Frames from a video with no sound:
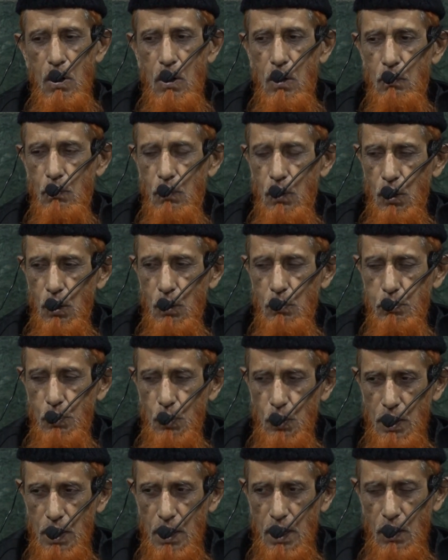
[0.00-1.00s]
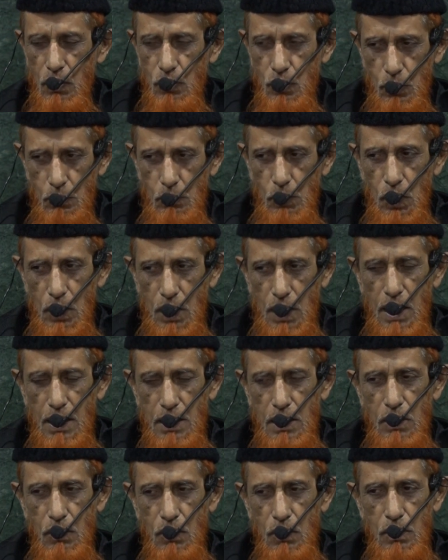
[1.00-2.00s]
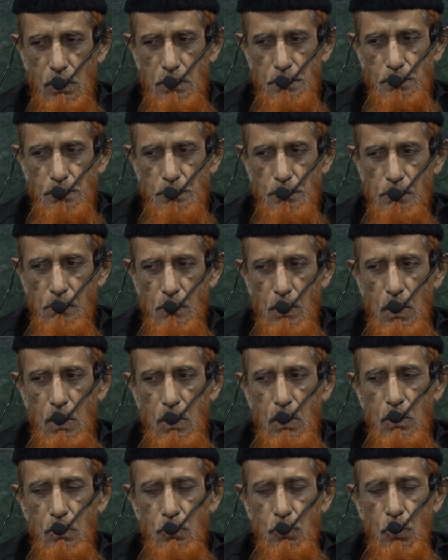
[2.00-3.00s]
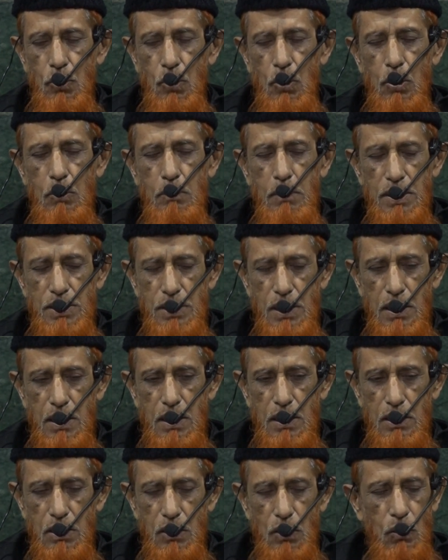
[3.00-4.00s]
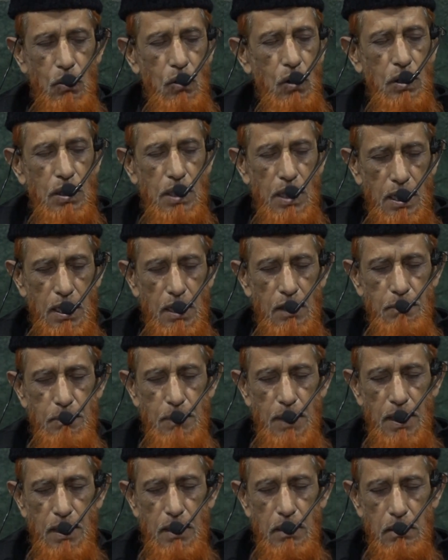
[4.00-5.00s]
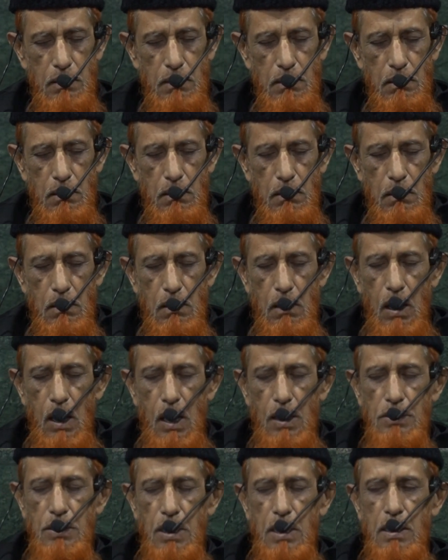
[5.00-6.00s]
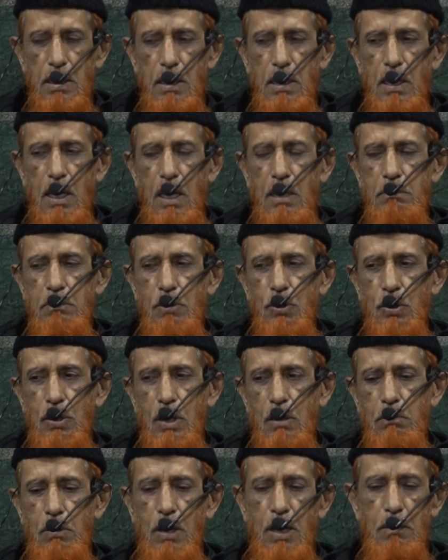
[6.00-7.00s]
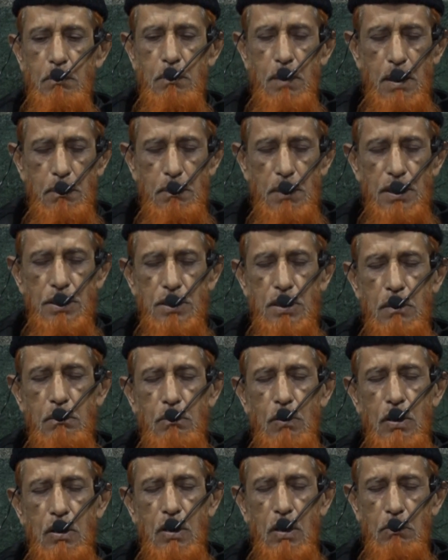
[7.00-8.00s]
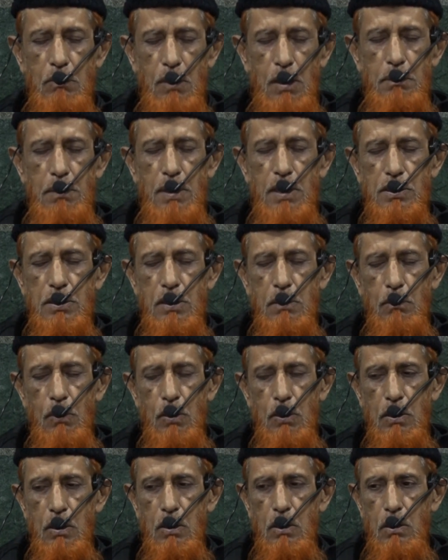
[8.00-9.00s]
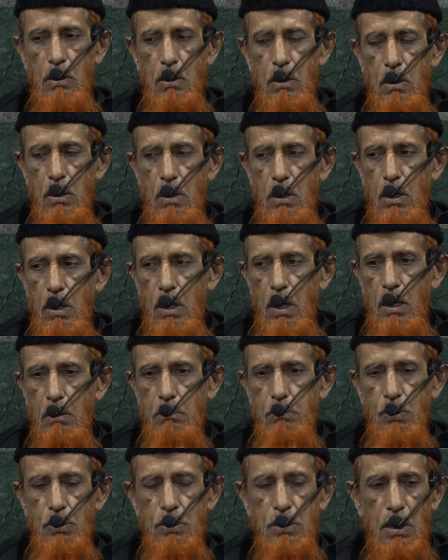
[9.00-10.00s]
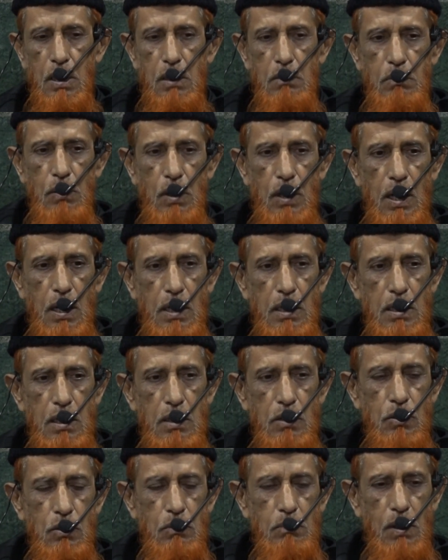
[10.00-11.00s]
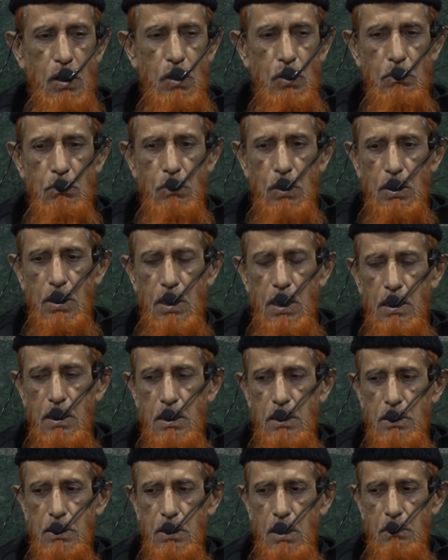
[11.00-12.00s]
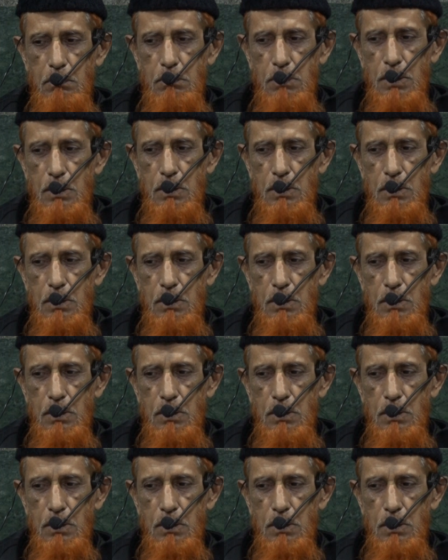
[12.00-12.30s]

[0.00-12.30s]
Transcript: वो लोग भूखे और तुम लोग खाते हो तो लोग मज़े करते हैं और लोग तकलीफ़ में हैं ऐसा एक एक आदमी उठकर बोले मैं भी ऐसे ही बोलता मैं भी ऐसे ही बोलता अबू जहल बोला ये तो मालूम होता है कि सब